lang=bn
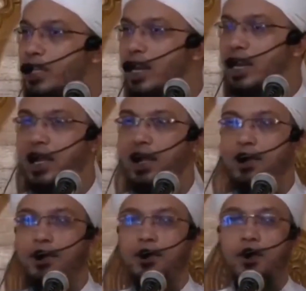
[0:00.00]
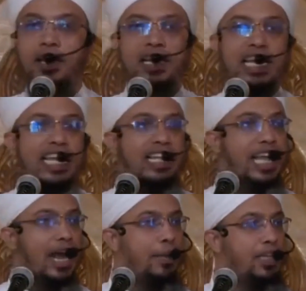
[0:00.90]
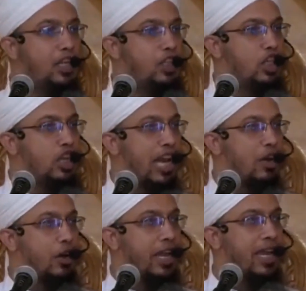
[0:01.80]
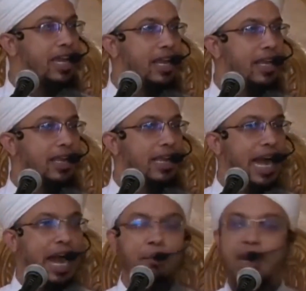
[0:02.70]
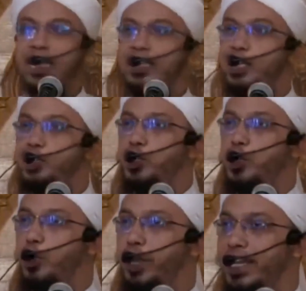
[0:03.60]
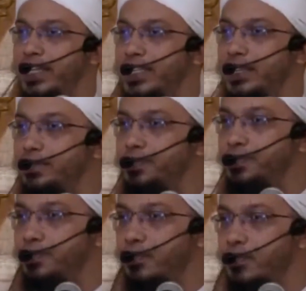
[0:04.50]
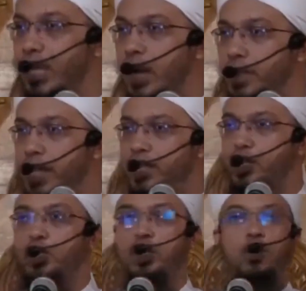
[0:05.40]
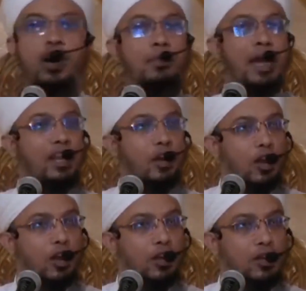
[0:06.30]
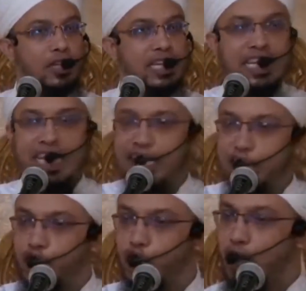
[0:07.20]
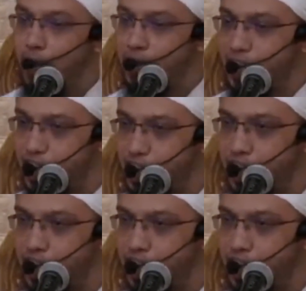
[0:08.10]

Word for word: রোজাদাররা ঈদকে আমাদের জন্য না করে আমরা ঈদের জন্য হয়ে গেছি আমরা ঈদের জন্য হওয়ার মানে হলো ঈদের জন্য আমাদের